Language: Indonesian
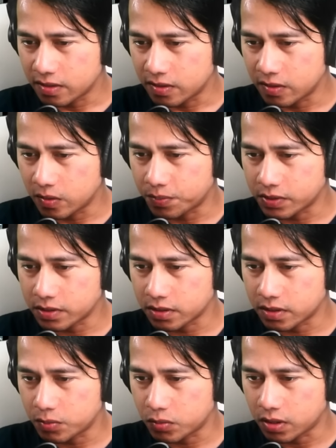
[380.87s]
Dioper
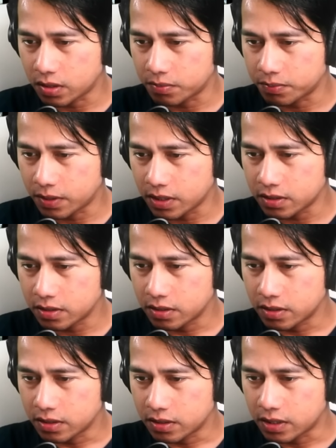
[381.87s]
saja ke nomor 64.
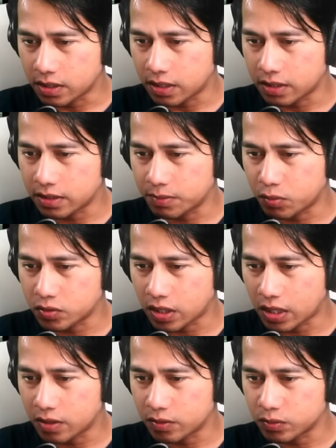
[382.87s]
Terlihat dia
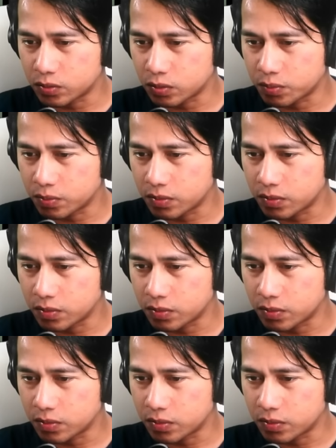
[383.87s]
berusaha untuk